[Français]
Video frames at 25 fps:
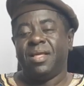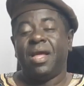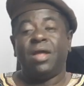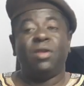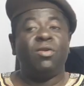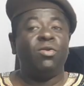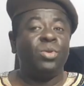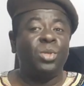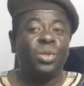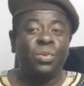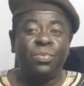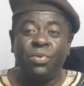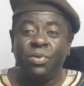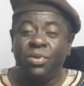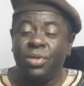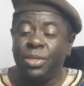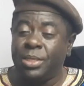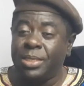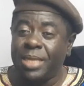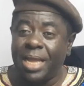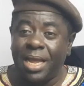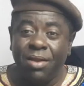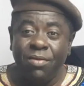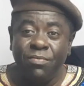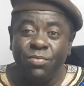And not to be on the
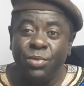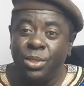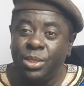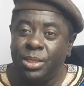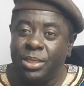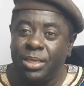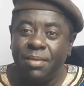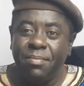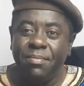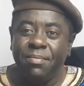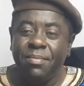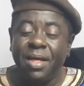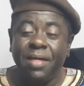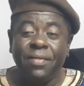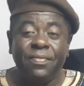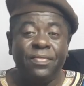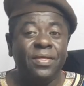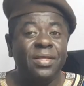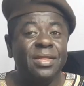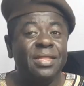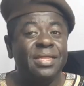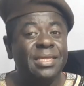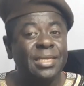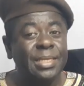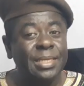side of shame, I
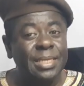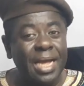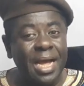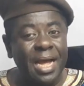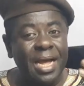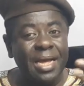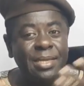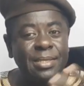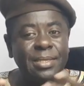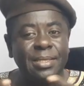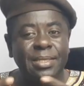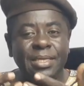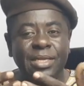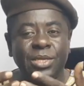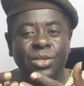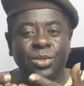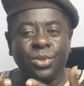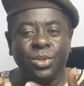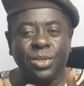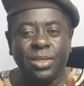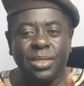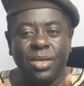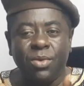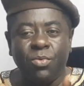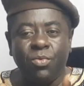think these guys need to
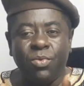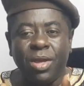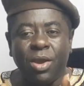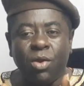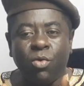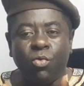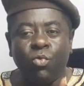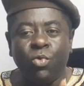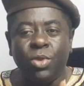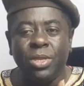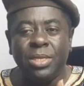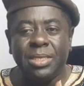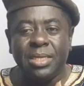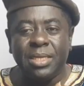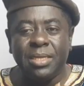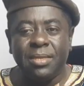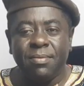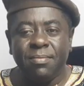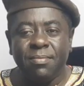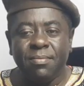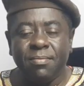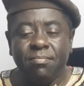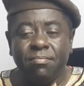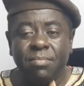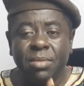say we are quitting.
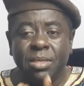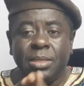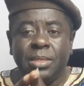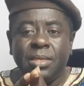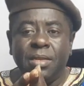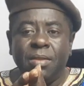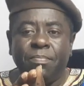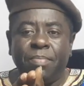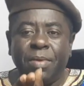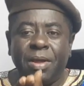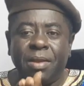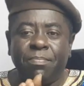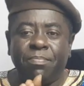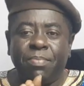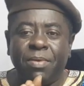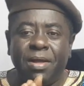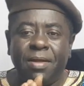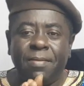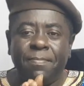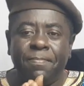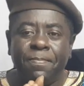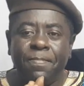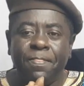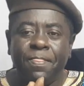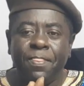Mais s'ils ne partent
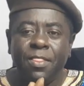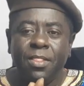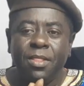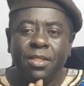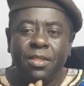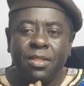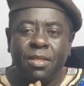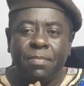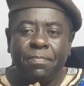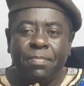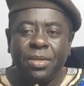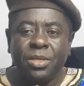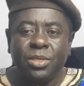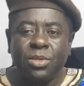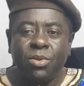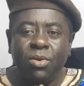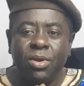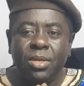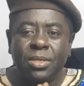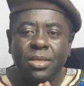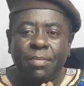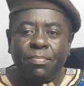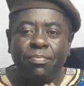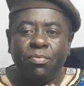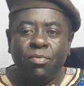pas, c'est parce qu'on
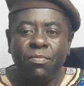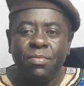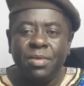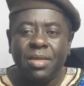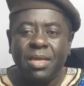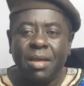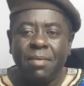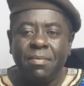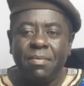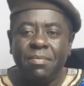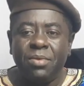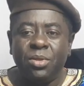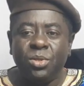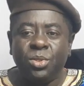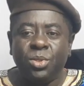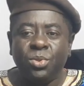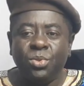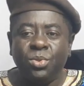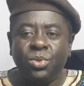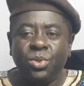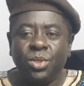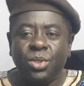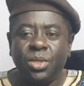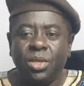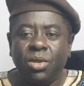les a promis quand même des
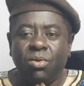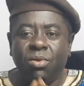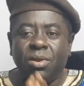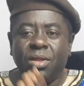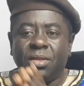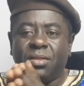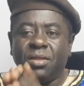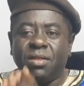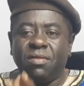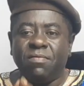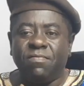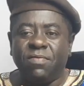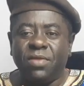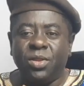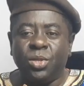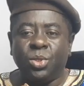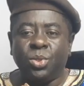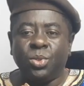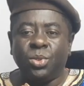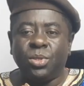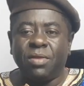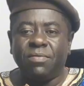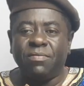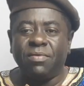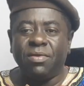choses, on entend de faire des
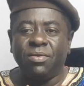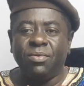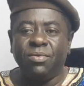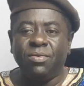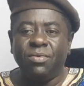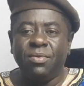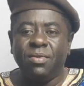choses avec